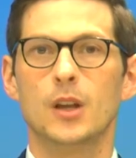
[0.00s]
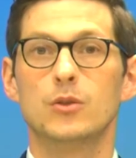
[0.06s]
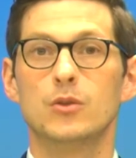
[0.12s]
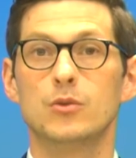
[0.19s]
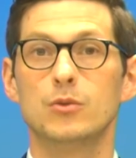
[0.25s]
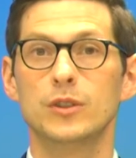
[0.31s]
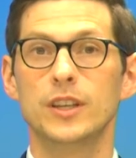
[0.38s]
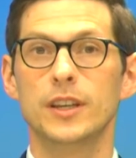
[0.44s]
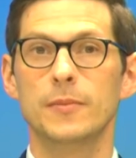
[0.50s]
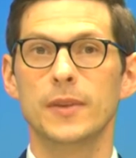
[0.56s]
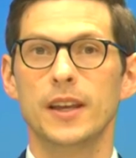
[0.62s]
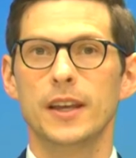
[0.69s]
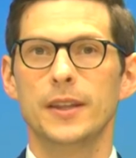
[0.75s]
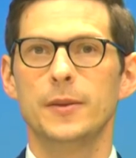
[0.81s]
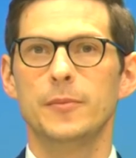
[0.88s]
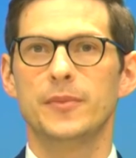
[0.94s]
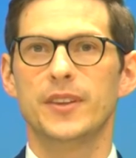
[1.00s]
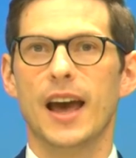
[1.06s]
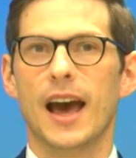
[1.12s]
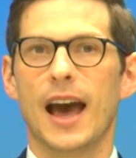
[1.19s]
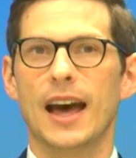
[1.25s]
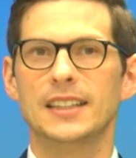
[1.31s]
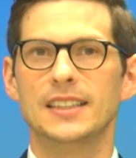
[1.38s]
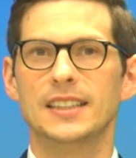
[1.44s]
Zudem nimmt
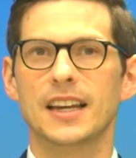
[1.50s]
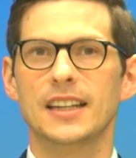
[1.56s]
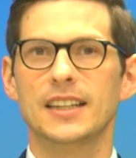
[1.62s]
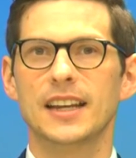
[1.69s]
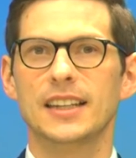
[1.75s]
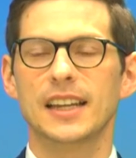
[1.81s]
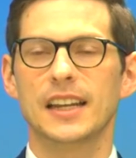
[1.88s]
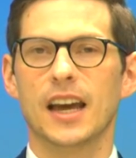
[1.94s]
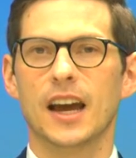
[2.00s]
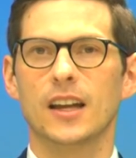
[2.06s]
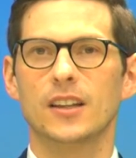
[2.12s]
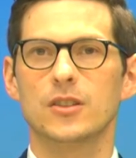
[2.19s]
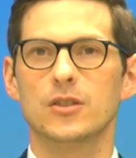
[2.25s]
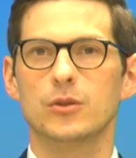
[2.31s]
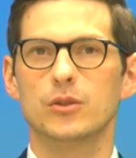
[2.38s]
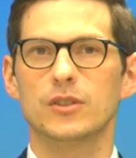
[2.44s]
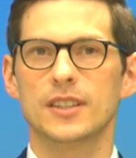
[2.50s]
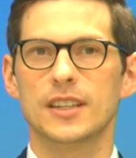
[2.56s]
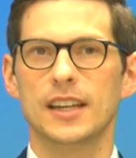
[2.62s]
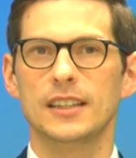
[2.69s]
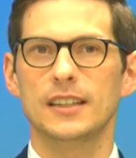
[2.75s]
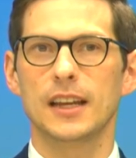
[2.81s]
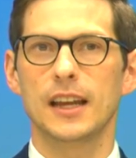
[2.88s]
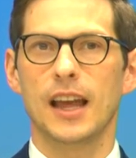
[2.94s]
der Anteil der Generation
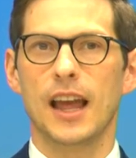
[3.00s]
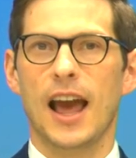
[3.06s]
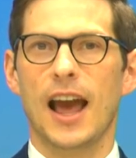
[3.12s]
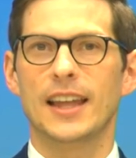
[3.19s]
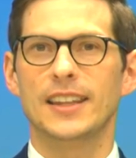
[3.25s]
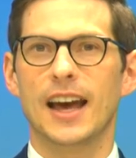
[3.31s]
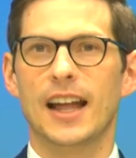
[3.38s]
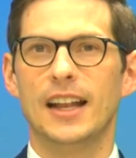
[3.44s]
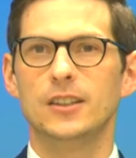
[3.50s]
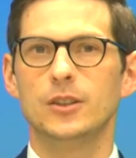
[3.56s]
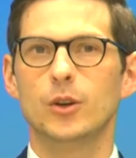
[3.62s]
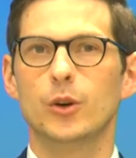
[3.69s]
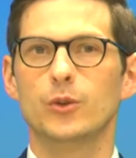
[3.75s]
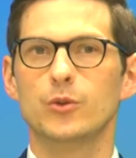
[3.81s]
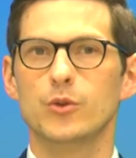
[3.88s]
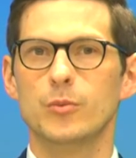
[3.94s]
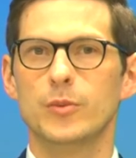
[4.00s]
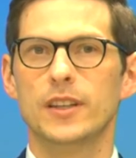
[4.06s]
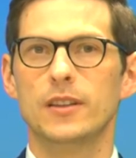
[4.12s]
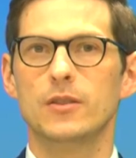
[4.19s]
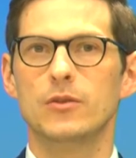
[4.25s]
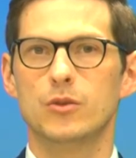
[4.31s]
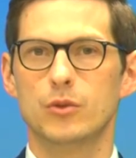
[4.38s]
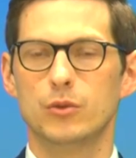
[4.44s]
Z an allen
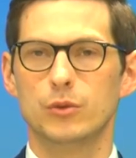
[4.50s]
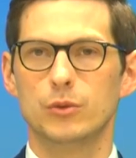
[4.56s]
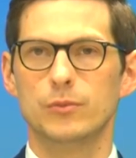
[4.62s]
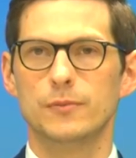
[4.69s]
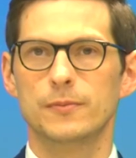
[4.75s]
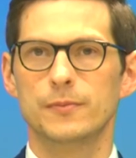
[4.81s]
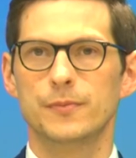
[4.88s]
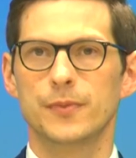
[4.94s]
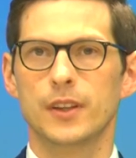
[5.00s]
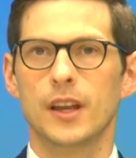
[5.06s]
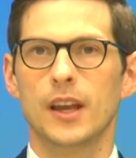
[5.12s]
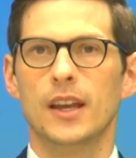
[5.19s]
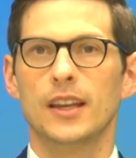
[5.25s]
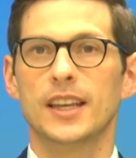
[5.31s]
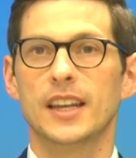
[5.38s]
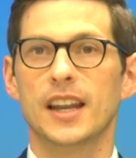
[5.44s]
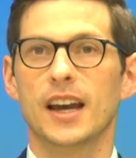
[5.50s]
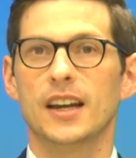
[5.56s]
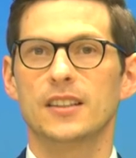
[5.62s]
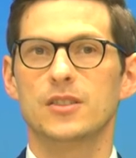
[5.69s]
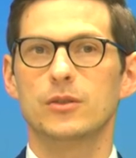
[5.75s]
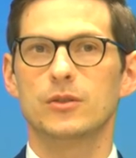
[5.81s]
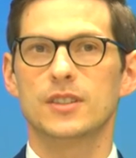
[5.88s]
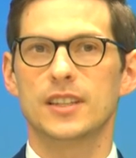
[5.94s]
Konsumenten zu.
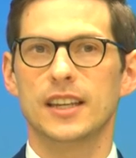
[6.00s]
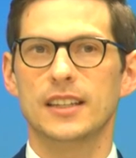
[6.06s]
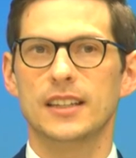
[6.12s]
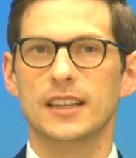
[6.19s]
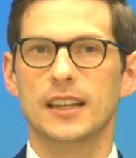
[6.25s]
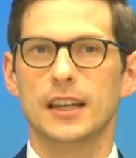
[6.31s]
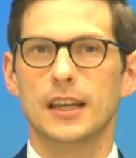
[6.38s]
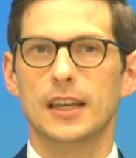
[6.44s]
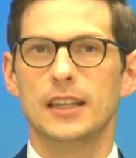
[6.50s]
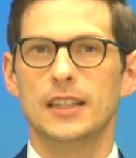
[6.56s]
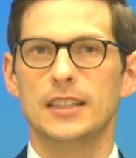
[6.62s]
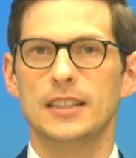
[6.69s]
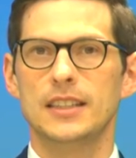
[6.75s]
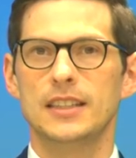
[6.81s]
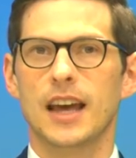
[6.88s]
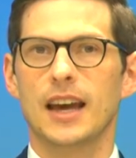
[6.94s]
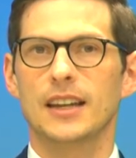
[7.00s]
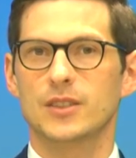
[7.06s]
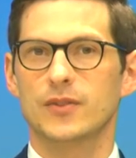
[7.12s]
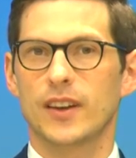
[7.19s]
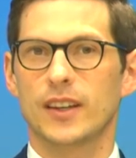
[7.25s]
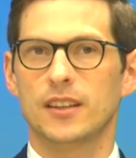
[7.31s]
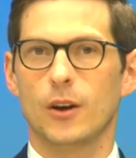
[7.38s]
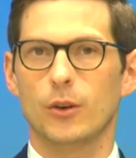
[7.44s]
Generation Z ist die nach
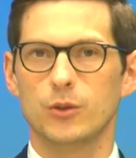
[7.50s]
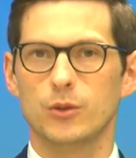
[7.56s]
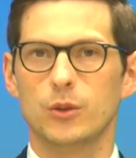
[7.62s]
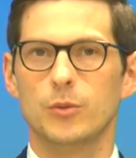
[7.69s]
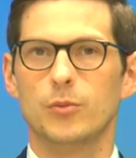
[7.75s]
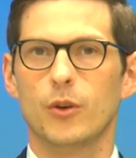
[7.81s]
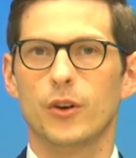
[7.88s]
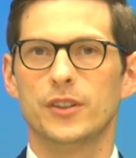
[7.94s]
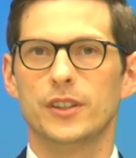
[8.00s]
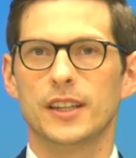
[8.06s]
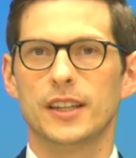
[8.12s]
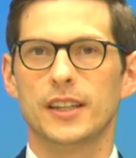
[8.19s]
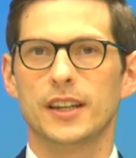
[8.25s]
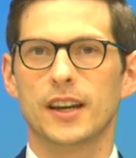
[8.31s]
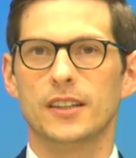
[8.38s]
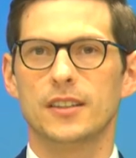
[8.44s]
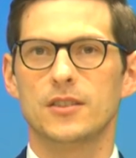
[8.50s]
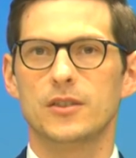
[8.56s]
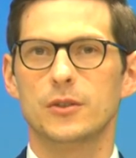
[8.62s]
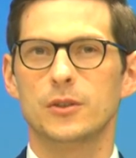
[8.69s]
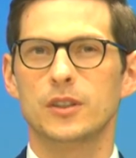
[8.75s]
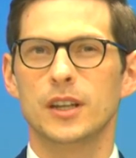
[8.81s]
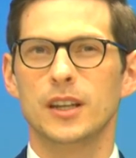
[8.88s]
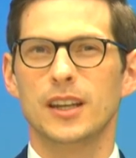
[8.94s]
2000 geborene
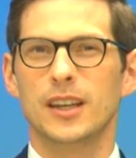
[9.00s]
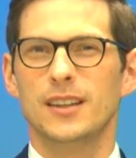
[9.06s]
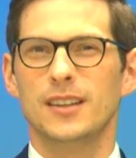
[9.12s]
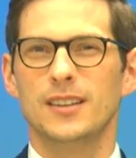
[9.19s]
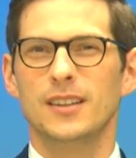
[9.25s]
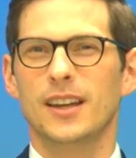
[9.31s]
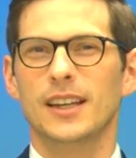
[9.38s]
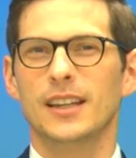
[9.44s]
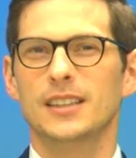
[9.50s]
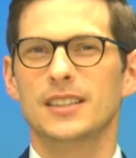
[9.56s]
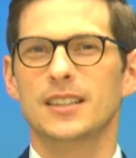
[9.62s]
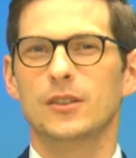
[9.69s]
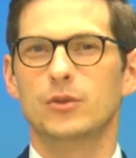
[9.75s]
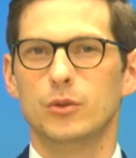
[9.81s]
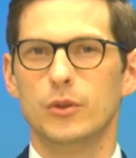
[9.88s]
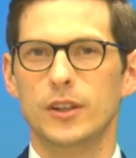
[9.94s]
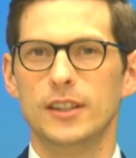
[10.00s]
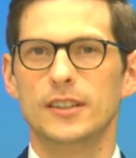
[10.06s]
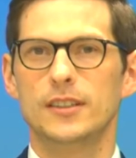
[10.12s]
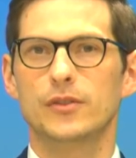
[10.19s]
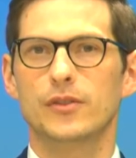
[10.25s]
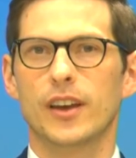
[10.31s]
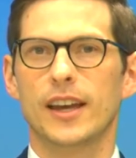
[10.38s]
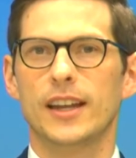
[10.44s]
Generation, die ein ganz
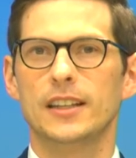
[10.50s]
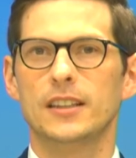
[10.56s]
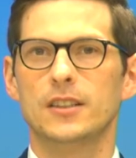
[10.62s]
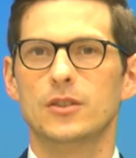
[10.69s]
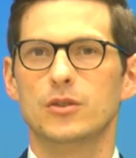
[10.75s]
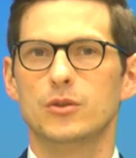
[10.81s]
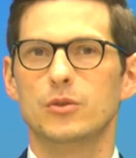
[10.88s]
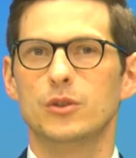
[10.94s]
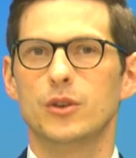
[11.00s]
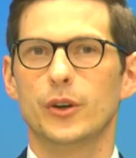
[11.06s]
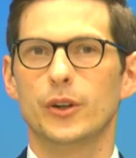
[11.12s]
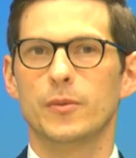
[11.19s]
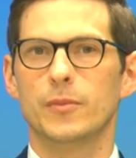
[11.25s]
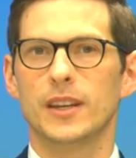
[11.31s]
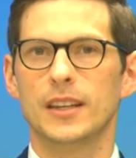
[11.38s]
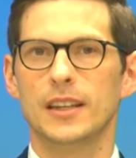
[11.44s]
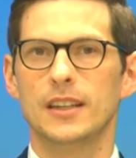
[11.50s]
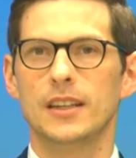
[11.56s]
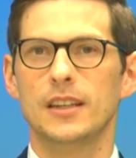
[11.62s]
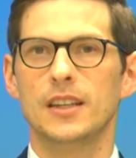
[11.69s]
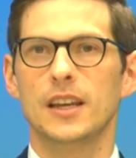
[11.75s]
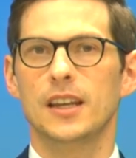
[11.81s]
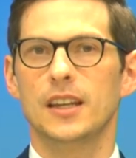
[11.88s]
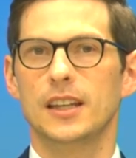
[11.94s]
natürliches Verhältnis zu neuen
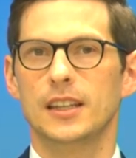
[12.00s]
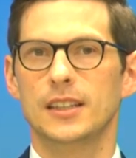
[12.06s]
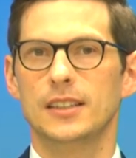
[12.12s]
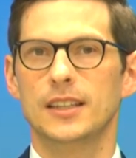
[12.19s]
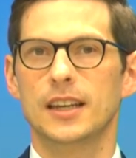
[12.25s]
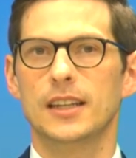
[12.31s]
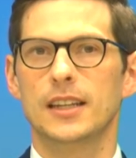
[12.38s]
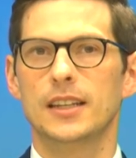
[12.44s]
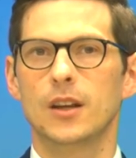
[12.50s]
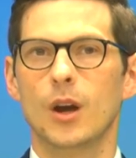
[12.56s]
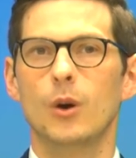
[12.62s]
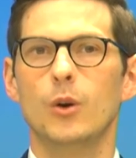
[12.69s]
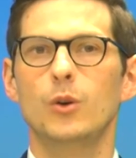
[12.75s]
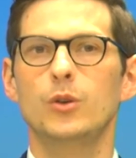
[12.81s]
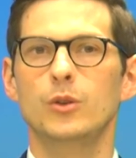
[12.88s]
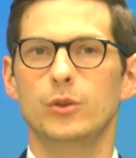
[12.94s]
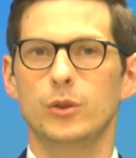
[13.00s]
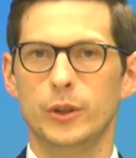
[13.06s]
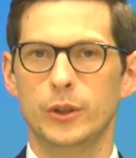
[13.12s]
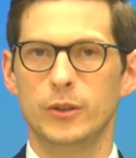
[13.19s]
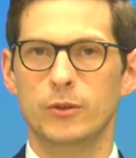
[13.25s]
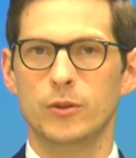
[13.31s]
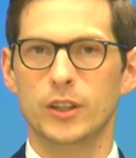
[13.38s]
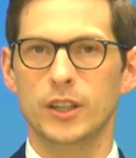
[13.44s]
Medien, Internet und e-,
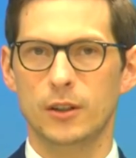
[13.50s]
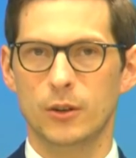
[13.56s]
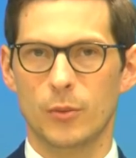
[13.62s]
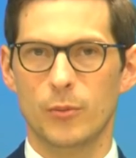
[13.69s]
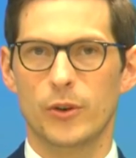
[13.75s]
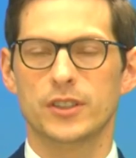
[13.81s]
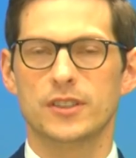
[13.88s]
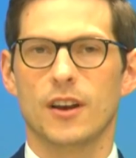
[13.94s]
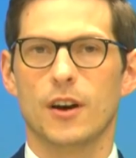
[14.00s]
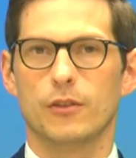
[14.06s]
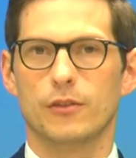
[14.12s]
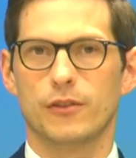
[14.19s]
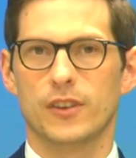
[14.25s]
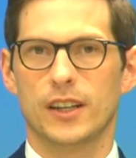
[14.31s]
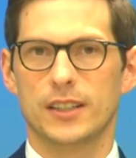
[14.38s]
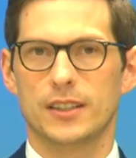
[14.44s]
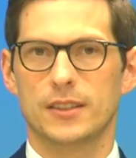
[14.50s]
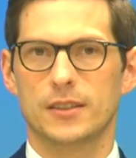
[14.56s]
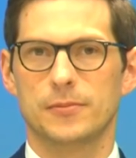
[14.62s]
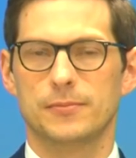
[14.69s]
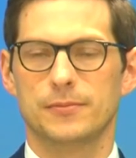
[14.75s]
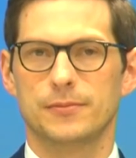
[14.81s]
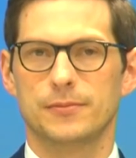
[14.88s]
E-Commerce aufweist.